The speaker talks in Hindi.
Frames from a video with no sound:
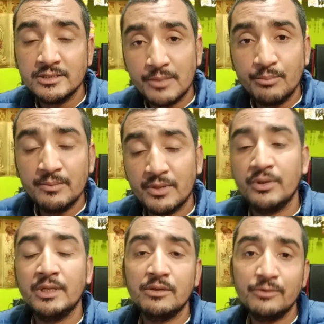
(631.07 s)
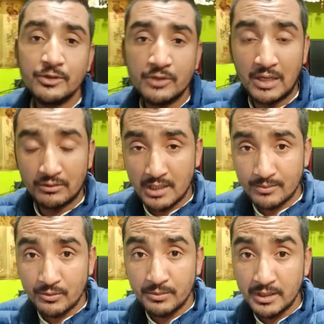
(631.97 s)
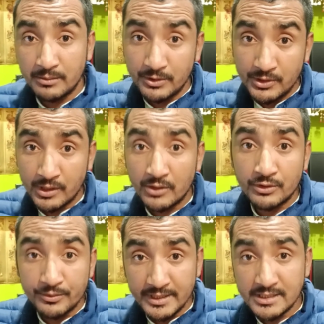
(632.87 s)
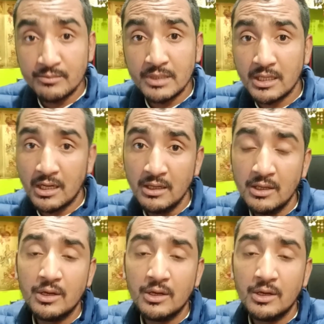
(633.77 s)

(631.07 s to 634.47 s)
जब भी मैं कोई नई वीडियो डालूंगा आपको मेरी वीडियो का नोटिफिकेशन मिलेगा